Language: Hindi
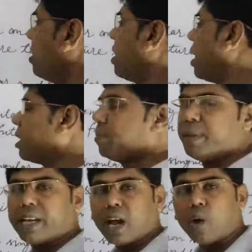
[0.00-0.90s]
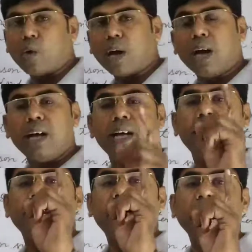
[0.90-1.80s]
इस अर्थ में क्या होगा
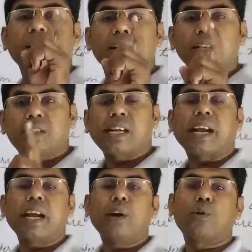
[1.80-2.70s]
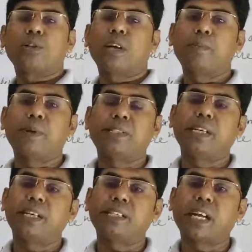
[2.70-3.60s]
कि सेकेंड और थर्ड
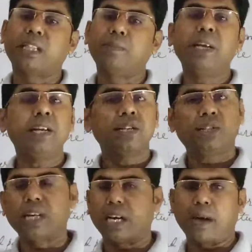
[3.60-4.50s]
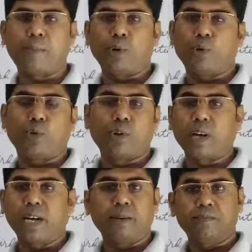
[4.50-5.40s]
पर्सन के साथ भी शैल का प्रयोग
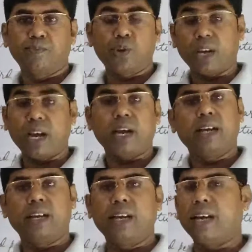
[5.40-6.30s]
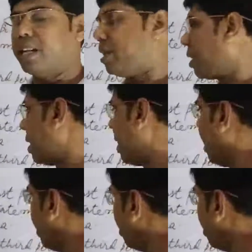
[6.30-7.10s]
होगा ठीक है ये याद रखना है